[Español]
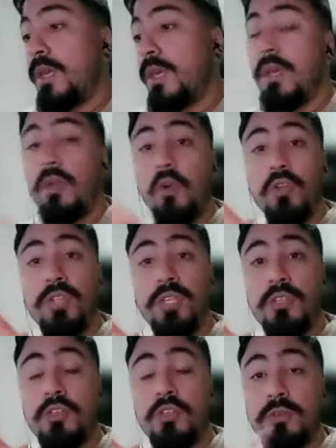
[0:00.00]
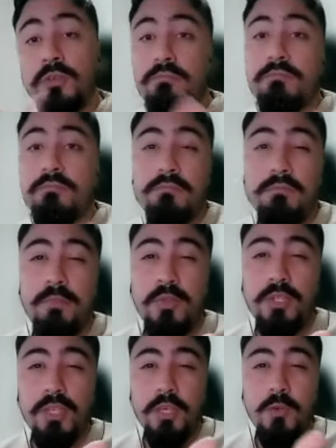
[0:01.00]
Consenso
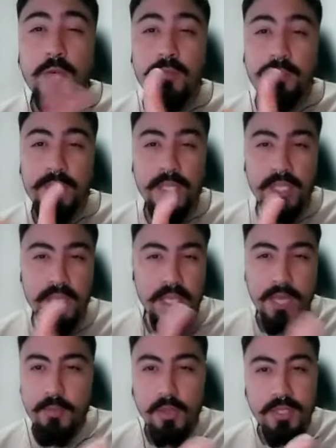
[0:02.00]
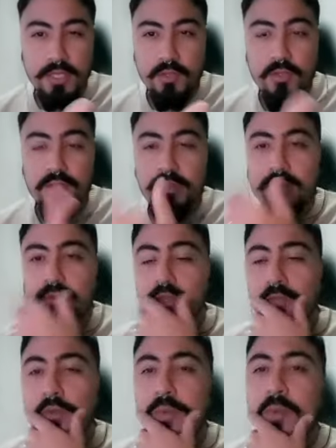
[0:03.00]
positivo sería, digamos, diciéndolo de
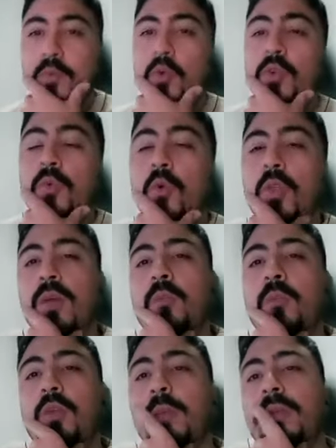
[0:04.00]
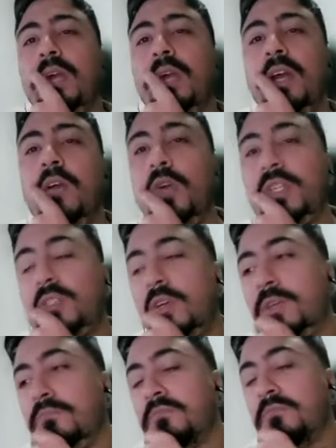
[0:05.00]
forma muy burda, muy rápida,
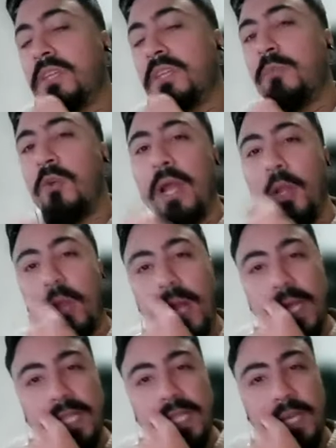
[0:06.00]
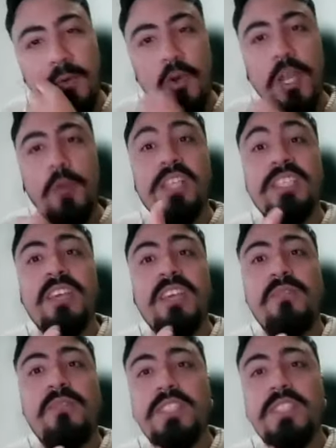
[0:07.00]
coerción sería un poco más lo negativo o la violencia
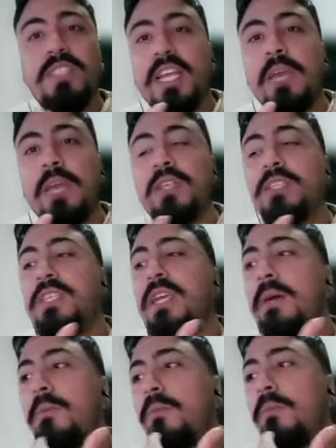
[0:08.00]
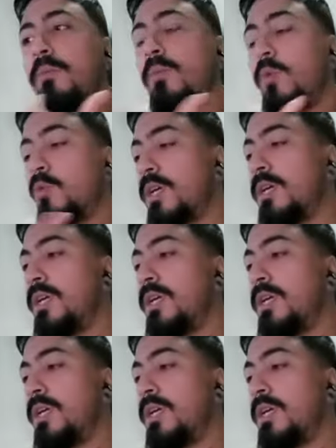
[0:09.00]
física, la violencia bruta.